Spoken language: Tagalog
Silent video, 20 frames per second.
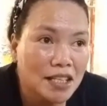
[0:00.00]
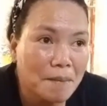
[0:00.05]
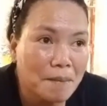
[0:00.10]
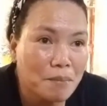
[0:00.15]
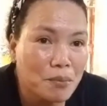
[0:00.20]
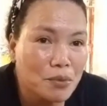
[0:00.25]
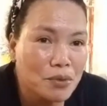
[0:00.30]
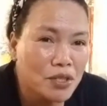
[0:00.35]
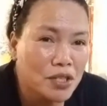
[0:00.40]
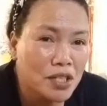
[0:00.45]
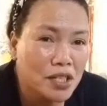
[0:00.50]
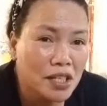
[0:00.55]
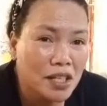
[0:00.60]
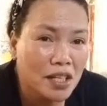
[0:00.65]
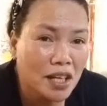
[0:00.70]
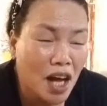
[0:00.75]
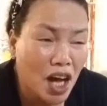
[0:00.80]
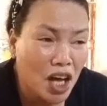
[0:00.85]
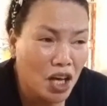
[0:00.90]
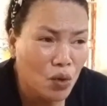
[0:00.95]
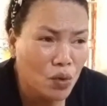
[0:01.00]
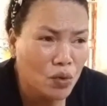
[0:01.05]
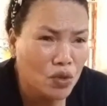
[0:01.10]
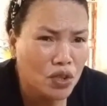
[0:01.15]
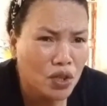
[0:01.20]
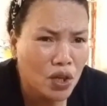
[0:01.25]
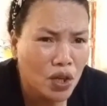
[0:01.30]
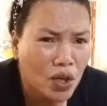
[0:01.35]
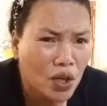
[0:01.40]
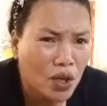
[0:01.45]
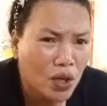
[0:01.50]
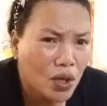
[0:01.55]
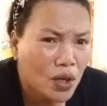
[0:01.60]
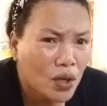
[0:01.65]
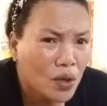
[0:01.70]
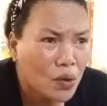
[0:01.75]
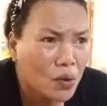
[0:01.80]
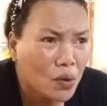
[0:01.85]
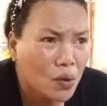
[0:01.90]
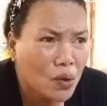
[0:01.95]
Tapos, ayun,
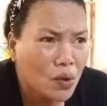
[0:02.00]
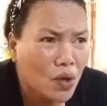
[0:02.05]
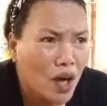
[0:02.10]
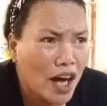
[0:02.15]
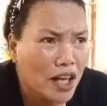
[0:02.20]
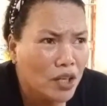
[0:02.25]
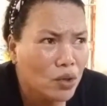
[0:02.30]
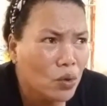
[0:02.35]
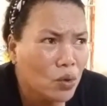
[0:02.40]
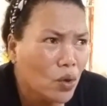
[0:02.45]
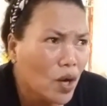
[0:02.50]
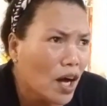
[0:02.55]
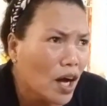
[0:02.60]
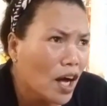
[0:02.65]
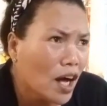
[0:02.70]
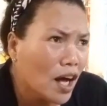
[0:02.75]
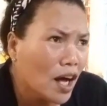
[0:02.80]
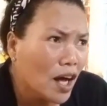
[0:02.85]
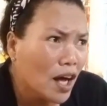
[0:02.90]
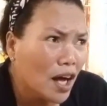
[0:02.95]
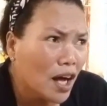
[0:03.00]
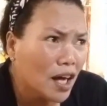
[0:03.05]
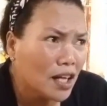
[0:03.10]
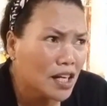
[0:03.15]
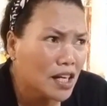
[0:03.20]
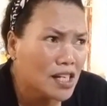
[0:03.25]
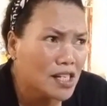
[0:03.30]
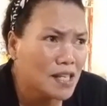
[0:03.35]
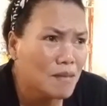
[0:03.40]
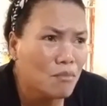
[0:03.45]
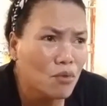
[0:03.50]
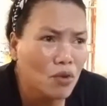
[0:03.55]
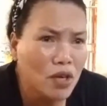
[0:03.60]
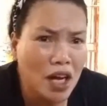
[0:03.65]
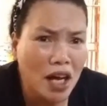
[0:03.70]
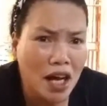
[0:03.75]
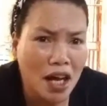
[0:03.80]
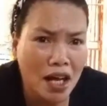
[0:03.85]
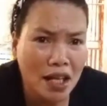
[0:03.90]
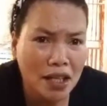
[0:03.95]
kung ano ang
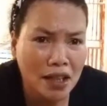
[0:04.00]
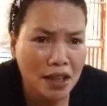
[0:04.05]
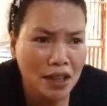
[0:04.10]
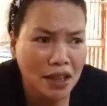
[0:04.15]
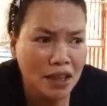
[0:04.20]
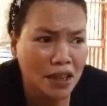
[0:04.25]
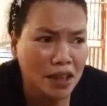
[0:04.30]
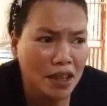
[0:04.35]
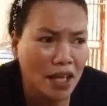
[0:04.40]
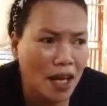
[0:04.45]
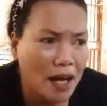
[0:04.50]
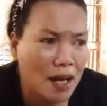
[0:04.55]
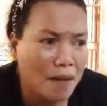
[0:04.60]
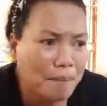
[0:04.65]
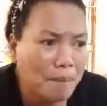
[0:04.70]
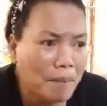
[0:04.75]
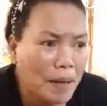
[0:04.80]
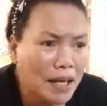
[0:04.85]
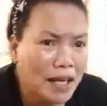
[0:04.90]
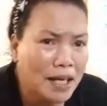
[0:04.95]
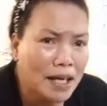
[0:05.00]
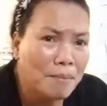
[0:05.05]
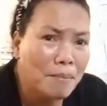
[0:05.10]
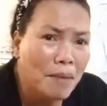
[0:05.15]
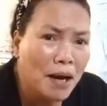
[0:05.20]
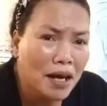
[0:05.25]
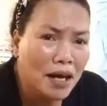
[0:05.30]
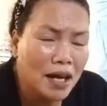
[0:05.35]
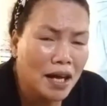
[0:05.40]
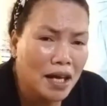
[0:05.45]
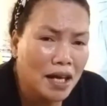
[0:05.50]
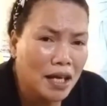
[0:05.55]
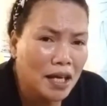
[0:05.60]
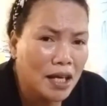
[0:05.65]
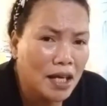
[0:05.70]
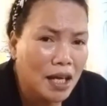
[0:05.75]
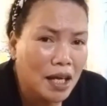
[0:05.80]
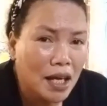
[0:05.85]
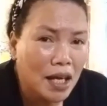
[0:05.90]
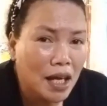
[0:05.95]
nasimulan na pakikibagay,
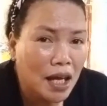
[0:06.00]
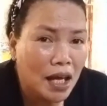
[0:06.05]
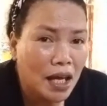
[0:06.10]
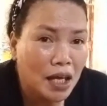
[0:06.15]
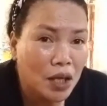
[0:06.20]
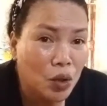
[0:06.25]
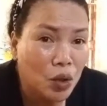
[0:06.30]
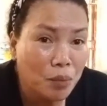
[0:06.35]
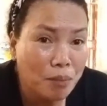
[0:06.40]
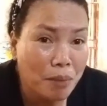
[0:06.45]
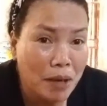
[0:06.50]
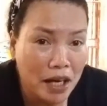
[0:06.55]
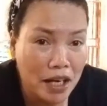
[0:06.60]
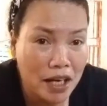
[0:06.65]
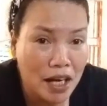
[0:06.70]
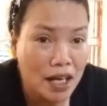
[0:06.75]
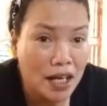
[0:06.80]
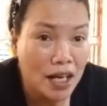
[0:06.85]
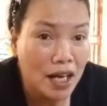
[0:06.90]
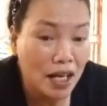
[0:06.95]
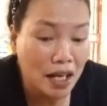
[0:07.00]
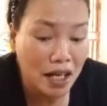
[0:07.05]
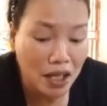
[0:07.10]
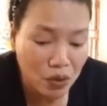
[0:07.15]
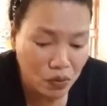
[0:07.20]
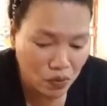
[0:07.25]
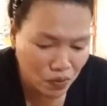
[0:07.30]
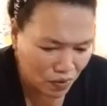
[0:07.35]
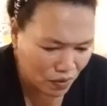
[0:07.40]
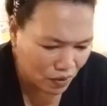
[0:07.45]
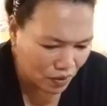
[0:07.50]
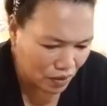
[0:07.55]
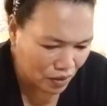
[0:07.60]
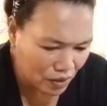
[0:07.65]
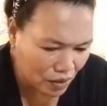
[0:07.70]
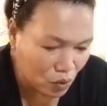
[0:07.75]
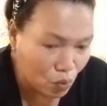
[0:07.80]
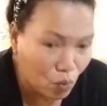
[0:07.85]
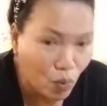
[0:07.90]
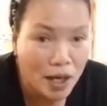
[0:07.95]
yun pa rin hanggang ngayon.
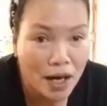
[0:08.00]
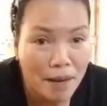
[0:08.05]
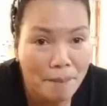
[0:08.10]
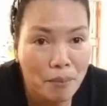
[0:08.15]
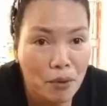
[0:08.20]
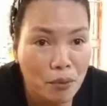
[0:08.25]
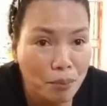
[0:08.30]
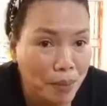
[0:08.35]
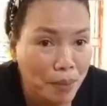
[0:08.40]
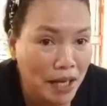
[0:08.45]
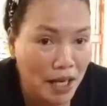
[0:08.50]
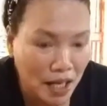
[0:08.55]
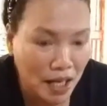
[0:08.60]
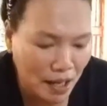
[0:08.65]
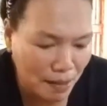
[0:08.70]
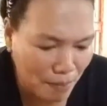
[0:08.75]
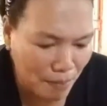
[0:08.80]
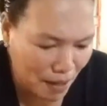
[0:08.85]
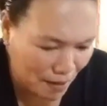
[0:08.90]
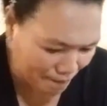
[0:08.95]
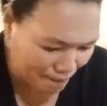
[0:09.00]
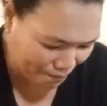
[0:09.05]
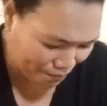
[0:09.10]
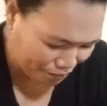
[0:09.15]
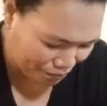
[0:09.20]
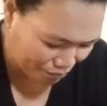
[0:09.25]
Wala pong pinag-iba.